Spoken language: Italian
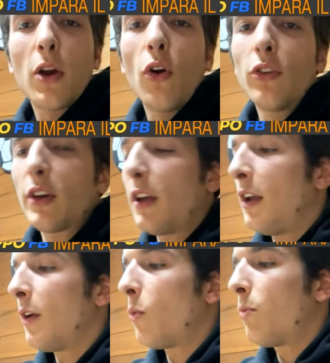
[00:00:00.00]
cosa
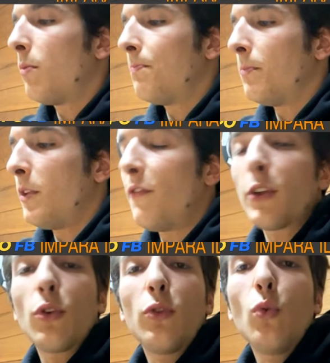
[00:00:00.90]
che mm, il
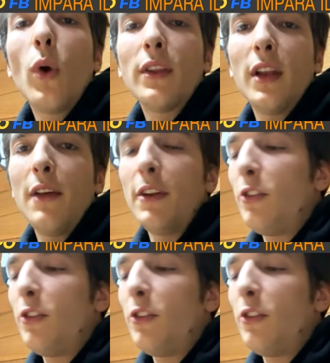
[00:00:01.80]
fatto che tu guardi la leva